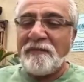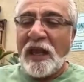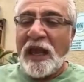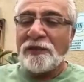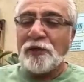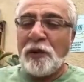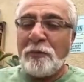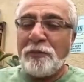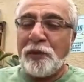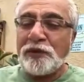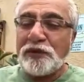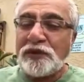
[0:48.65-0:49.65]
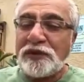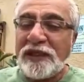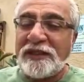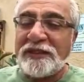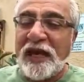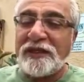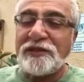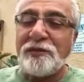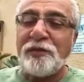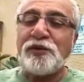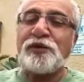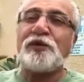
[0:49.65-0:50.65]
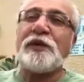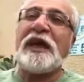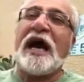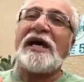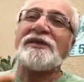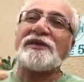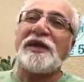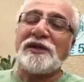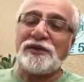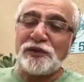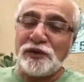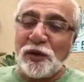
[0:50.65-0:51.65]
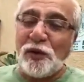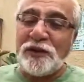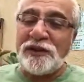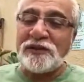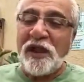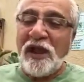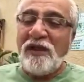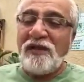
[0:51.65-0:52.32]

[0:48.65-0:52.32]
a tua posteridade possuirá as nações